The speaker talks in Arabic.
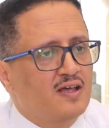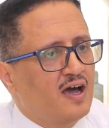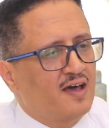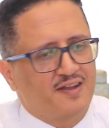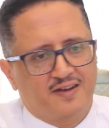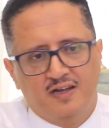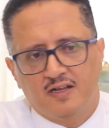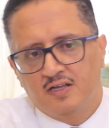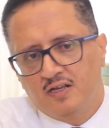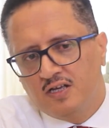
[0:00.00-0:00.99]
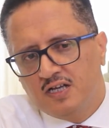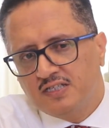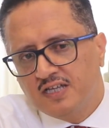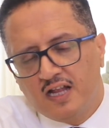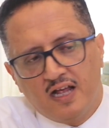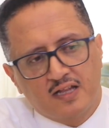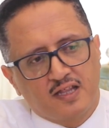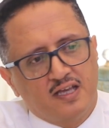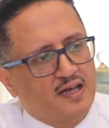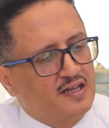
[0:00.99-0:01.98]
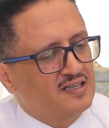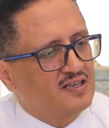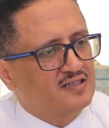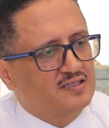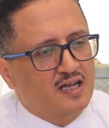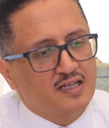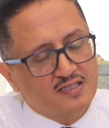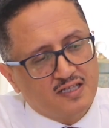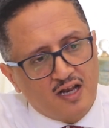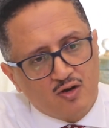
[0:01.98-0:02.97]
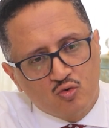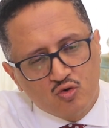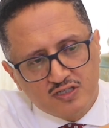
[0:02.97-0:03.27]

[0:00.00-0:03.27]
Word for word: الإنترنت فكان أن ساهم في منتصف